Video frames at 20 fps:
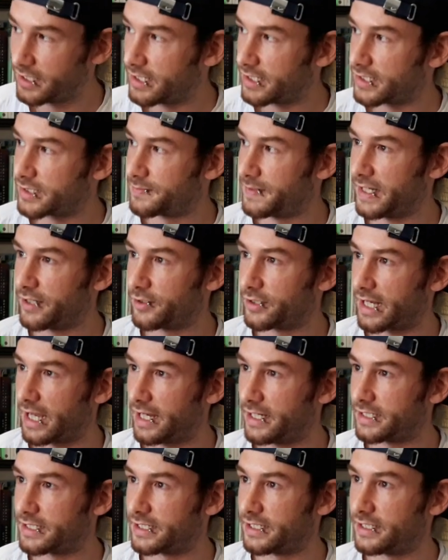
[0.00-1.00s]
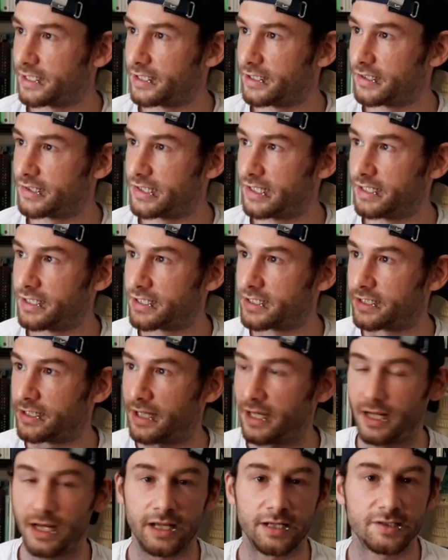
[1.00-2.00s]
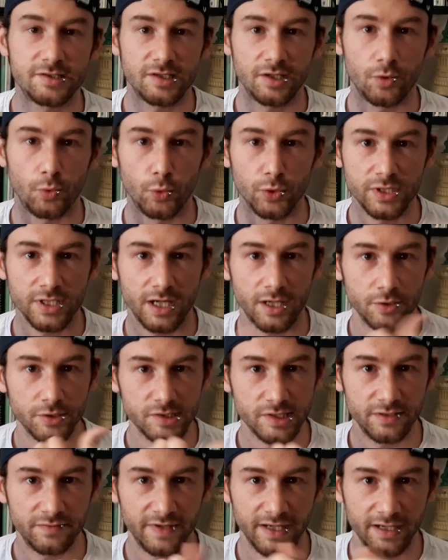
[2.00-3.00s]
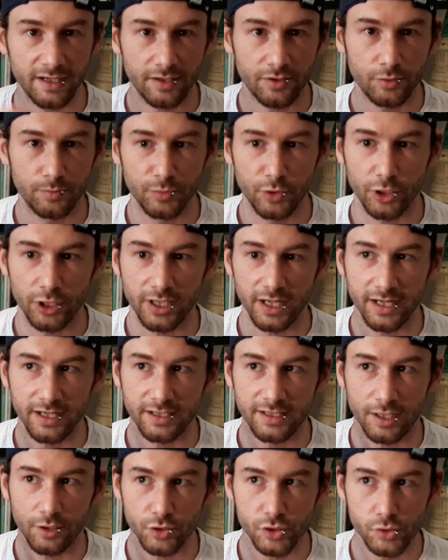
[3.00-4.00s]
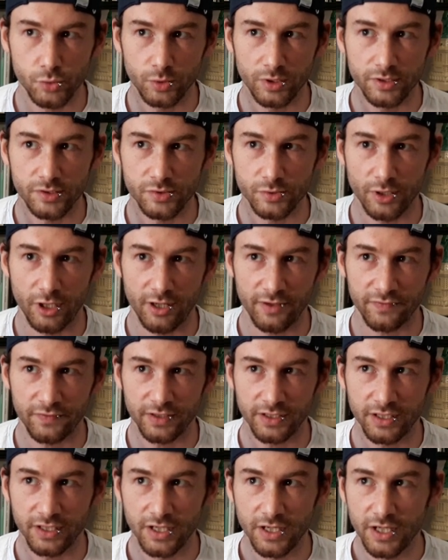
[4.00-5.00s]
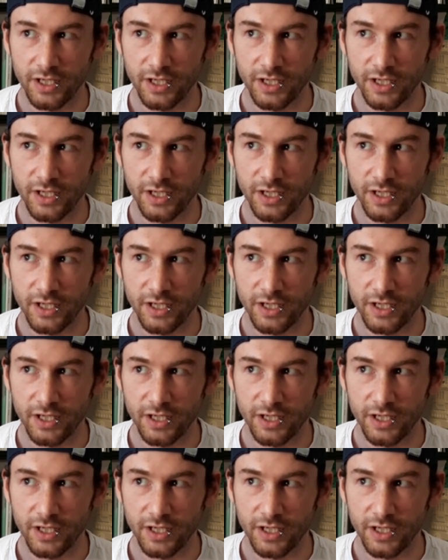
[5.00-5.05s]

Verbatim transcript: Sven und Antje sind nach Lanzarote ausgewandert, um dort eine Tauchschule zu eröffnen.